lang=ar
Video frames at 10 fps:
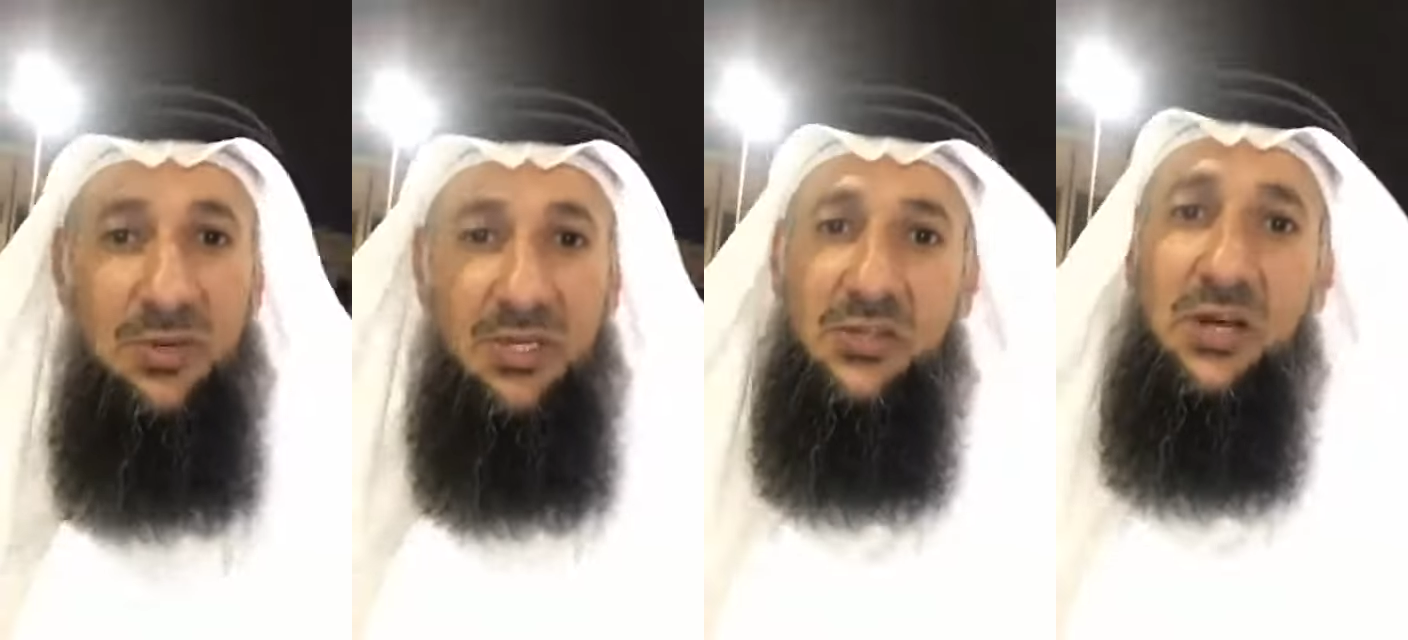
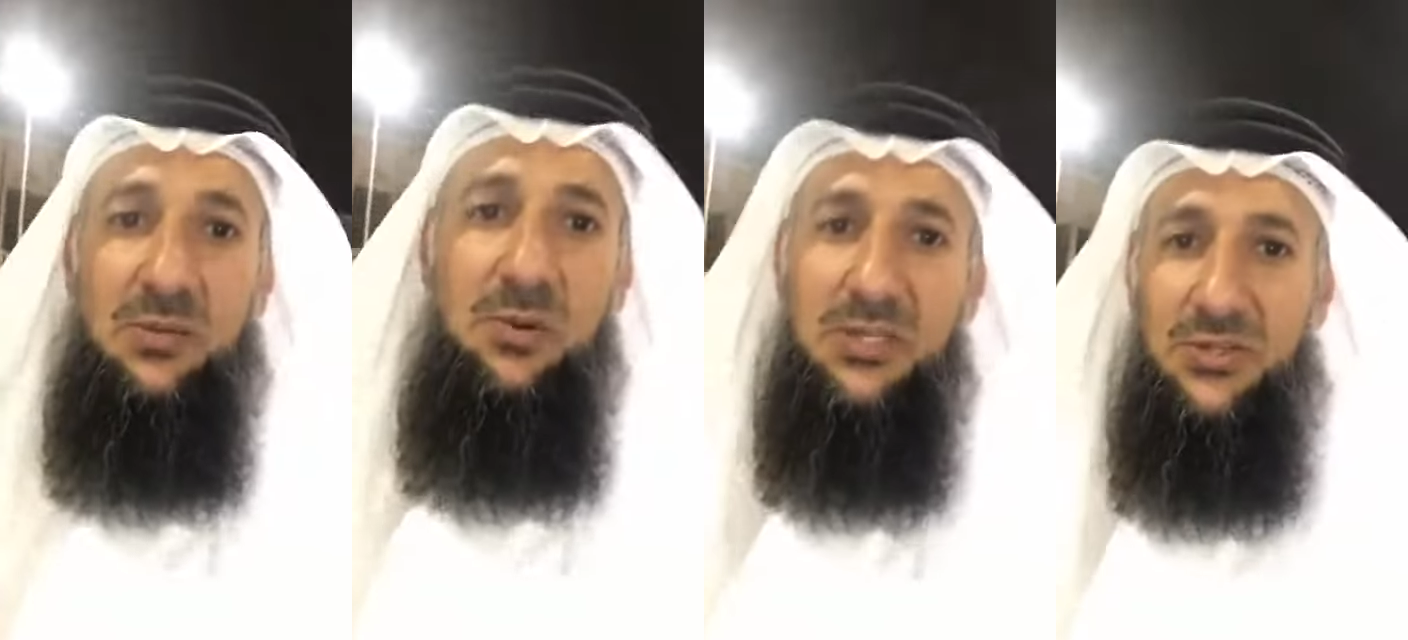بين
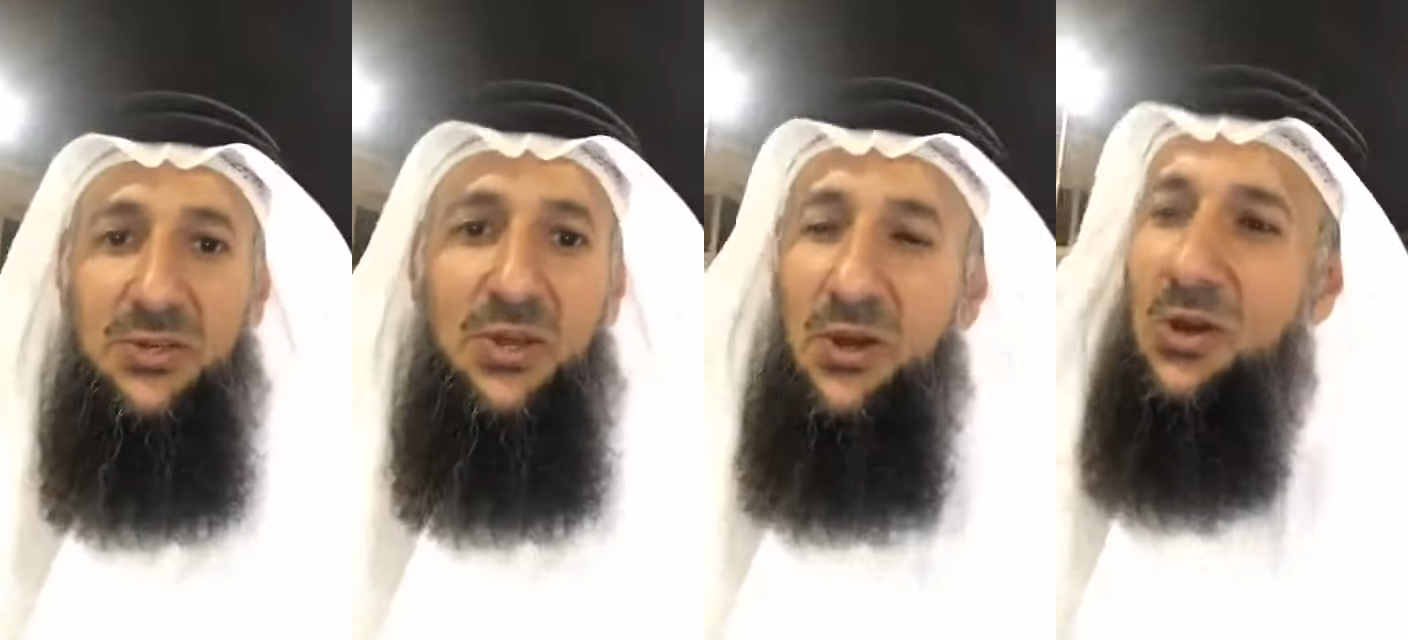الطالبات
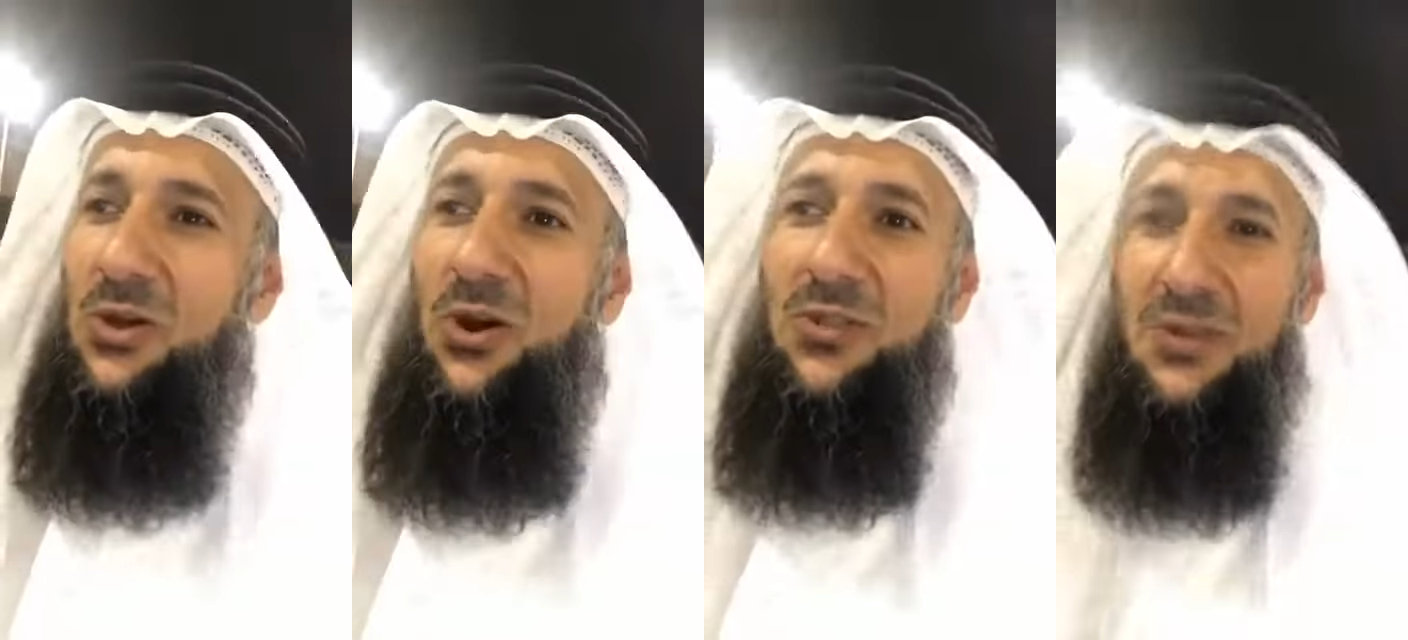انه يا
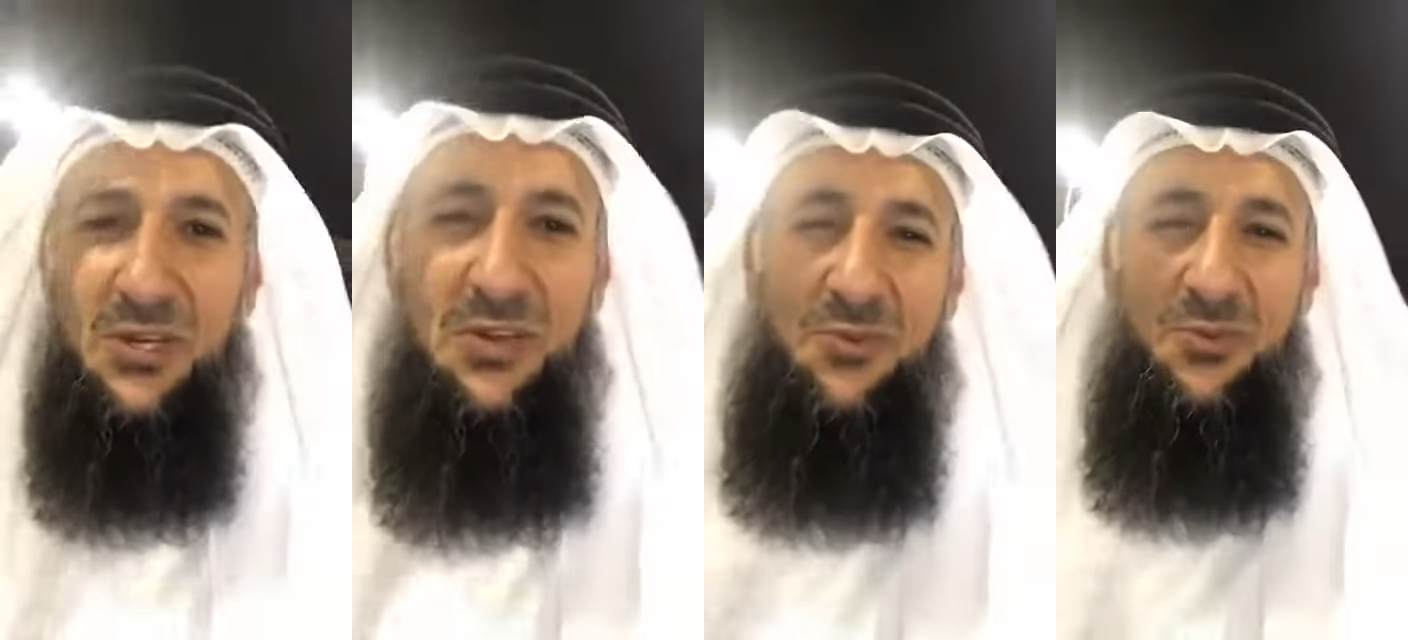اخي هذا
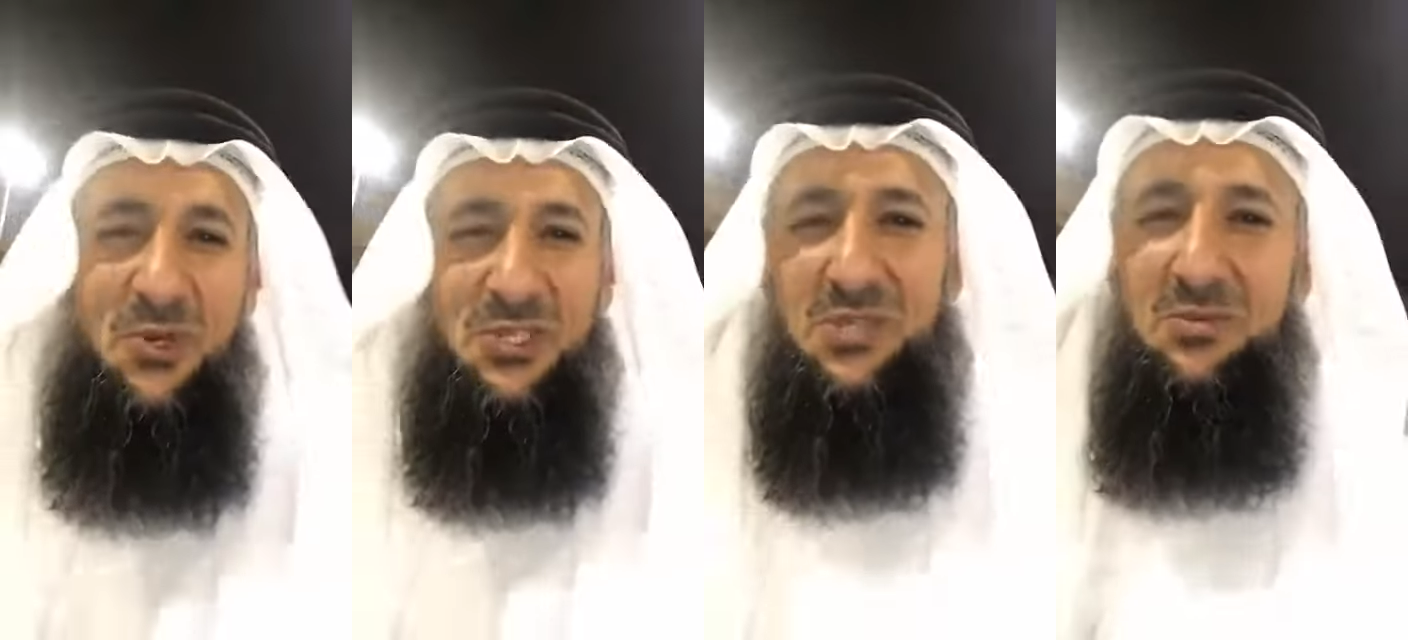كيف
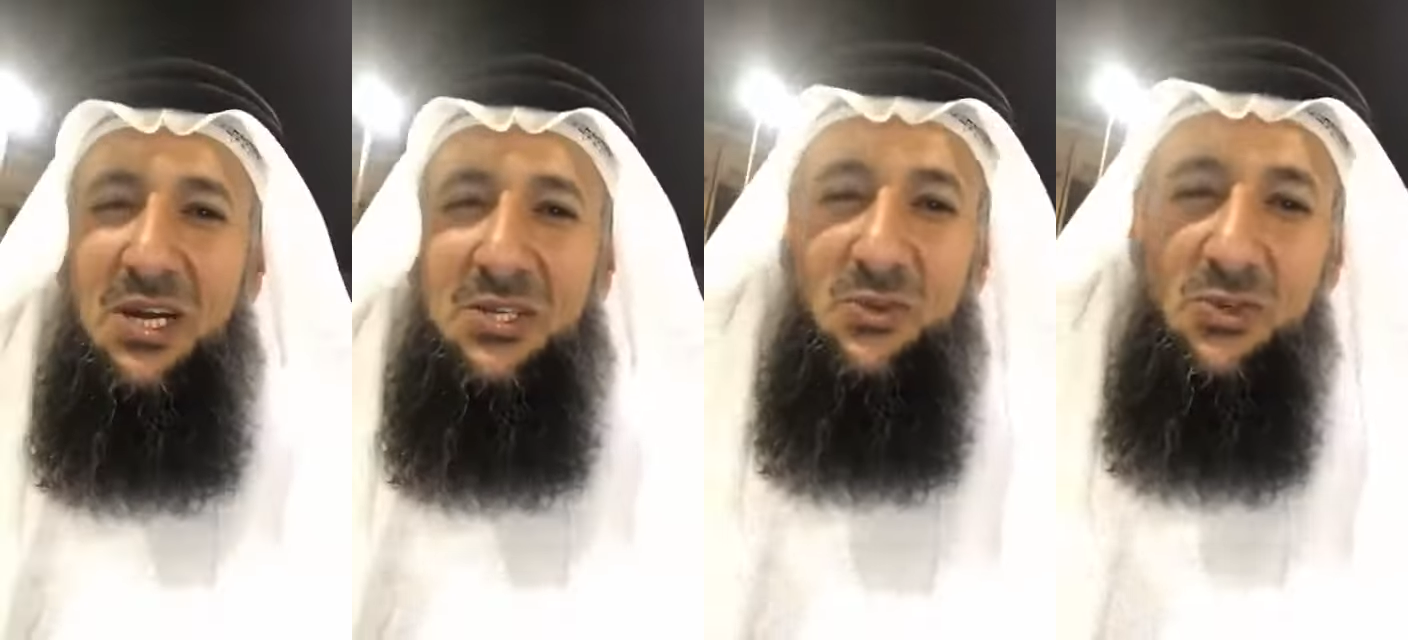رومانسي
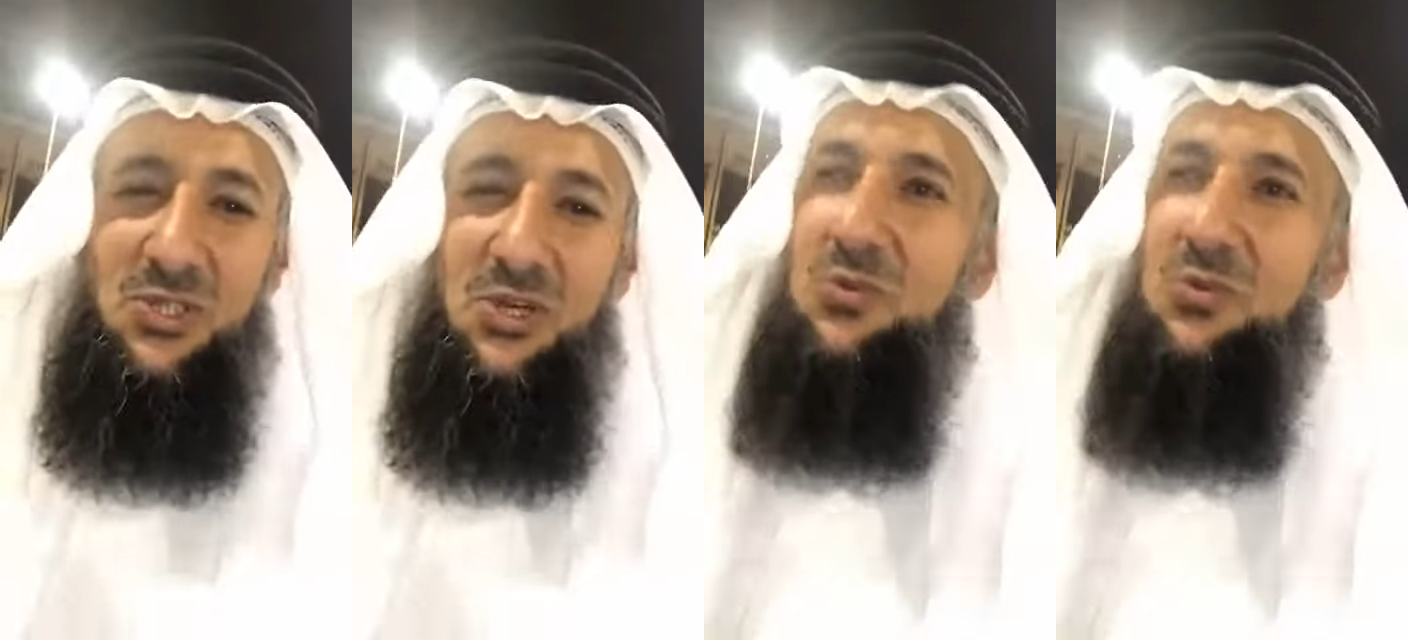مع زوجته